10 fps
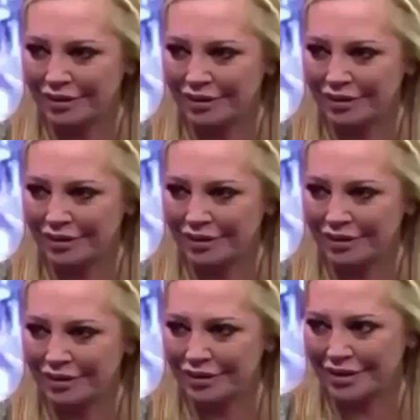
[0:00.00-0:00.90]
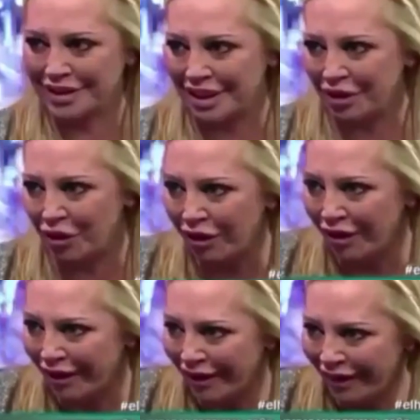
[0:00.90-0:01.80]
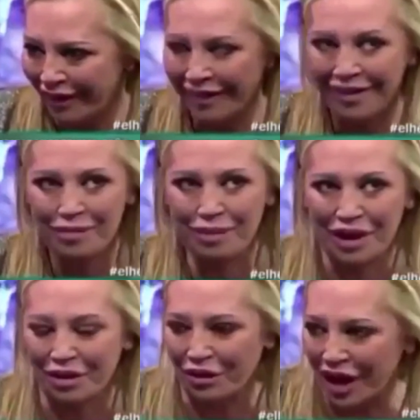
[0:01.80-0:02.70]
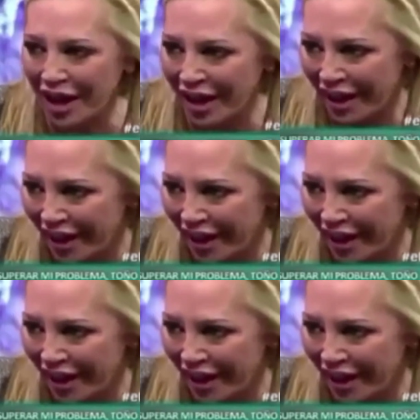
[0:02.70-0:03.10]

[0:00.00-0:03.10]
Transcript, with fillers: ver si tenemos más. Tío, Sálvame. ¿Perdona?